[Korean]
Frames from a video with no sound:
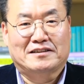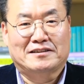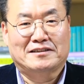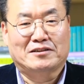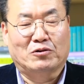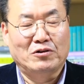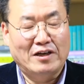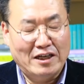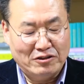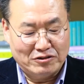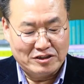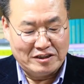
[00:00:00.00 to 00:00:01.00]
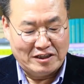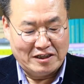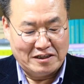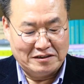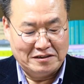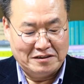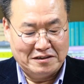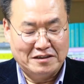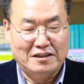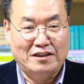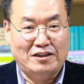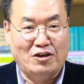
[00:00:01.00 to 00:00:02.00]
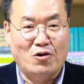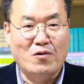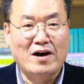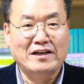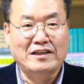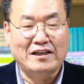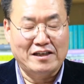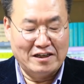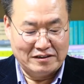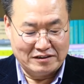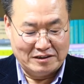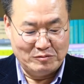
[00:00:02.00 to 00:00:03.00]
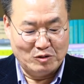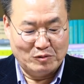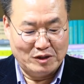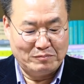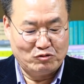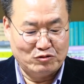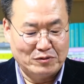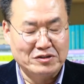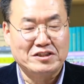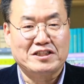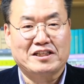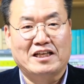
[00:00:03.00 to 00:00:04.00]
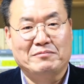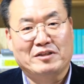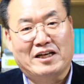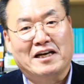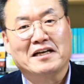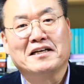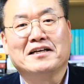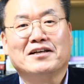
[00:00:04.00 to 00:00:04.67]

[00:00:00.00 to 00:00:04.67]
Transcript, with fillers: 어, 온라인으로 진행하는 영화 얘기하는 금요 모임 두 번째 시간입니다.